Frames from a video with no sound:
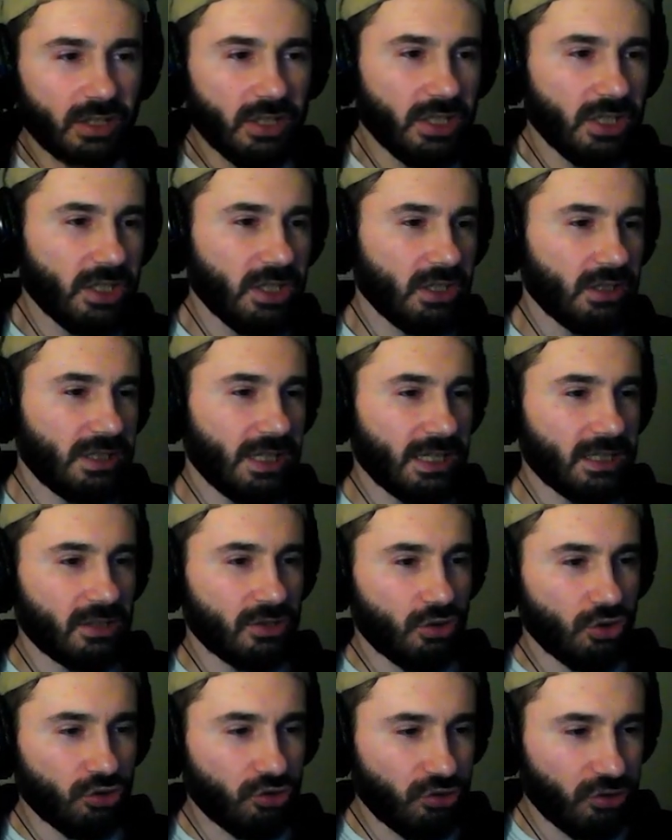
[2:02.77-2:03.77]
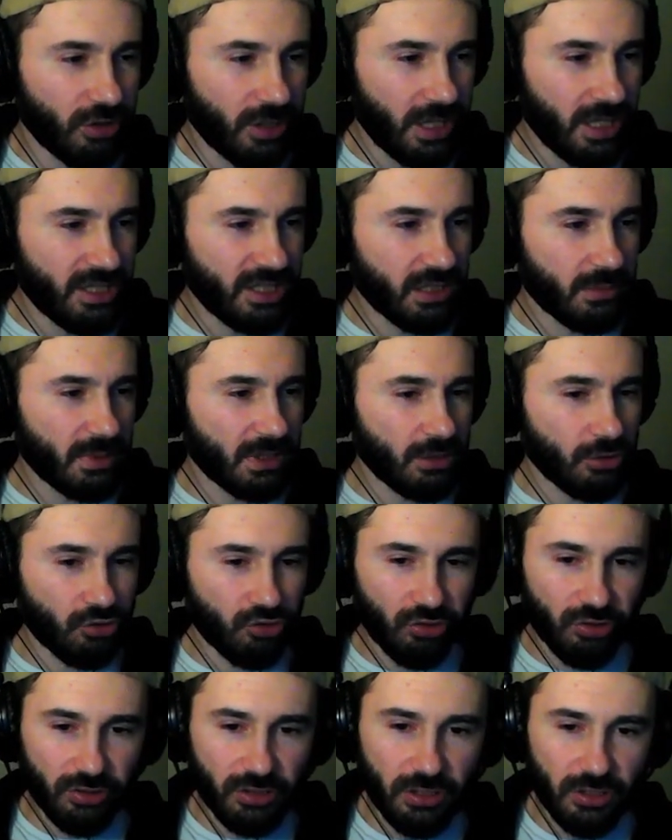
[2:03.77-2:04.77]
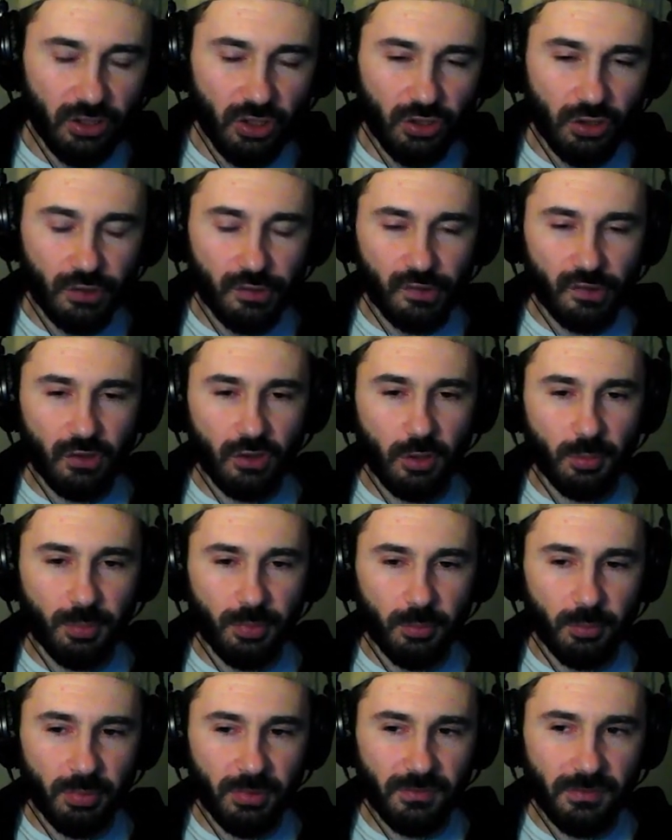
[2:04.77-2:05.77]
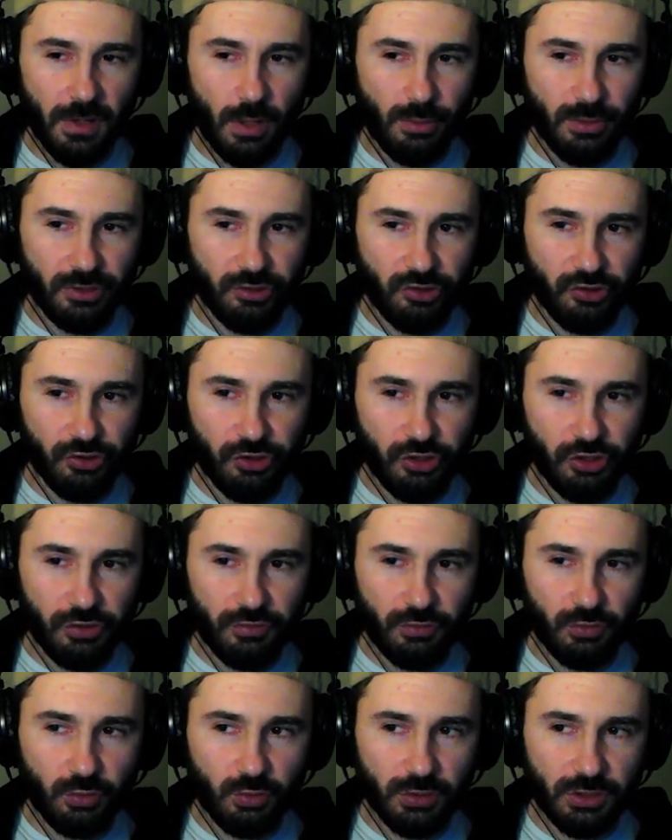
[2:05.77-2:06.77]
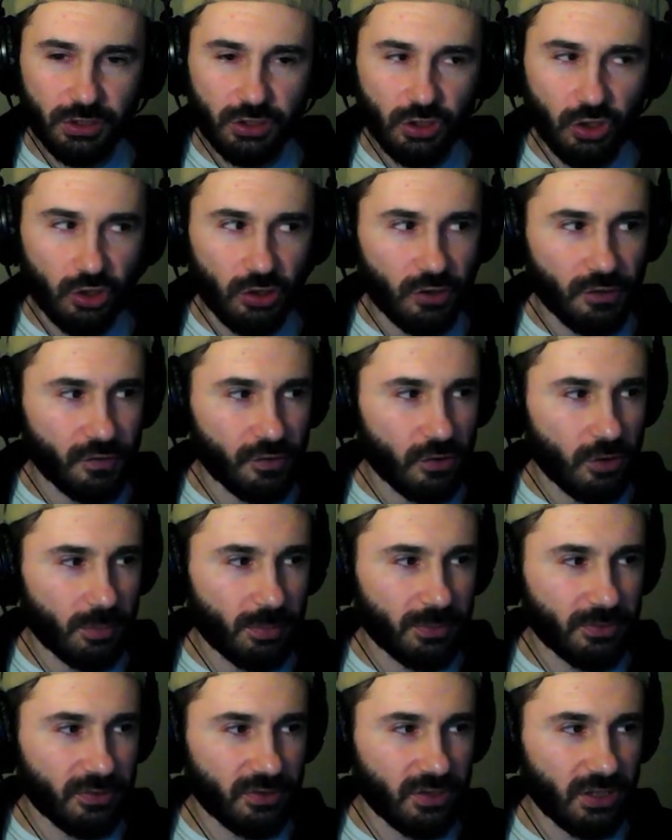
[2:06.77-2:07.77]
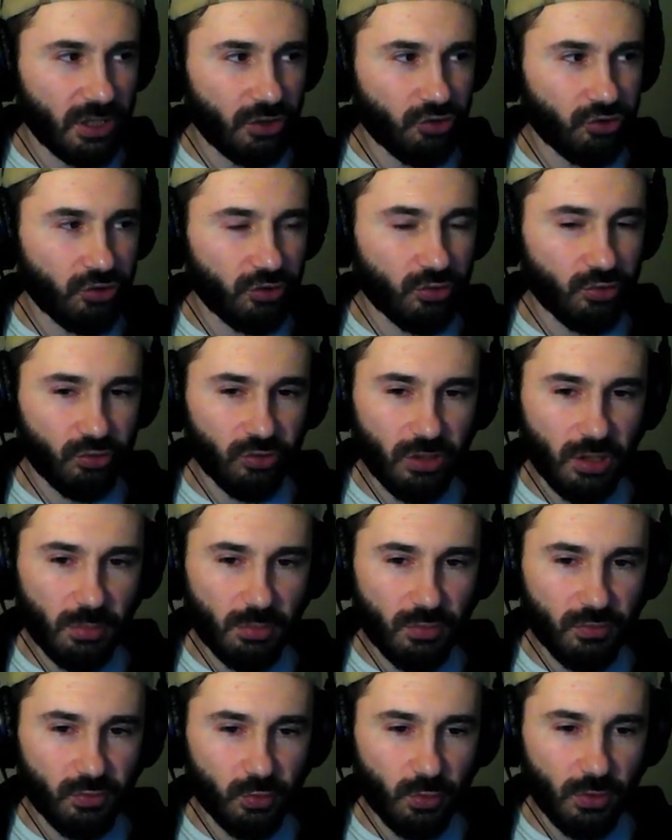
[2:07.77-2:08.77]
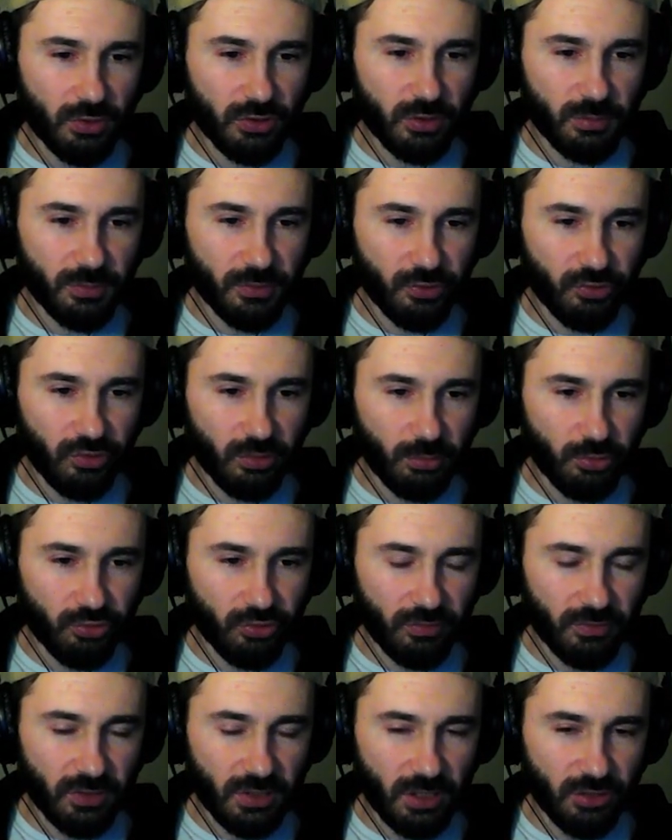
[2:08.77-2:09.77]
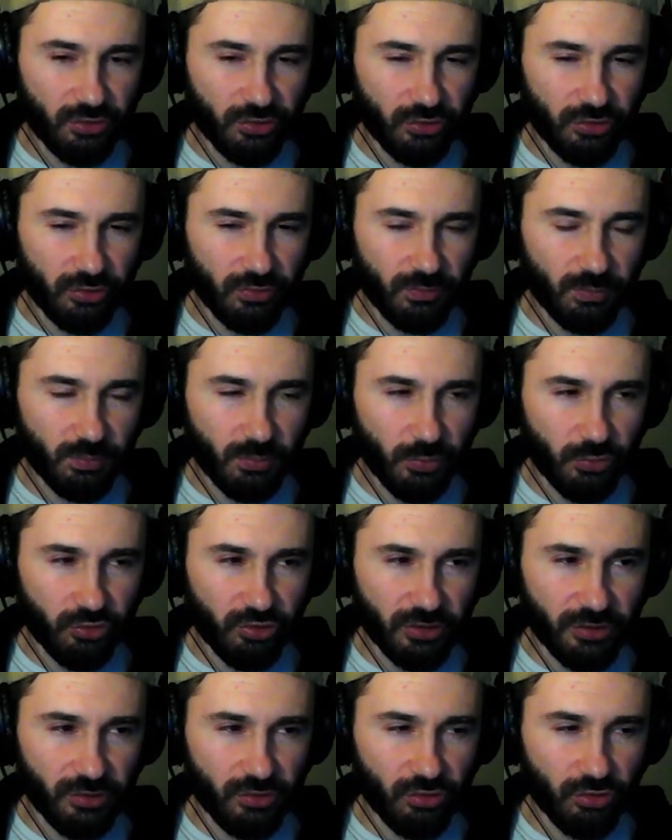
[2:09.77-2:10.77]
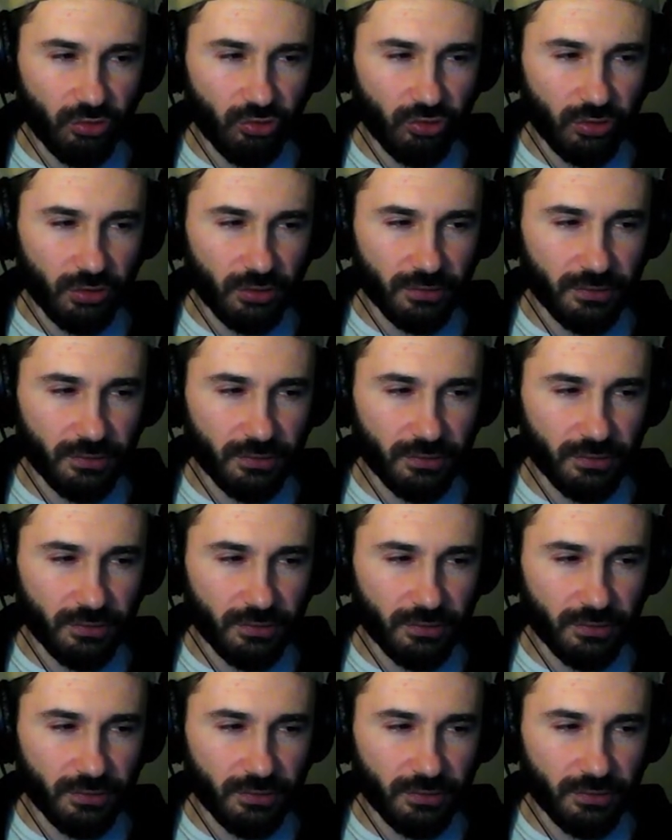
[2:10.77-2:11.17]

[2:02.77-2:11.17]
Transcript: Yy, taki dość enigmatyczny ten horoskop. Bywały dni, w których horoskop strasznie dużo nam mówił o tym, co się może wydarzyć podczas dzisiejszego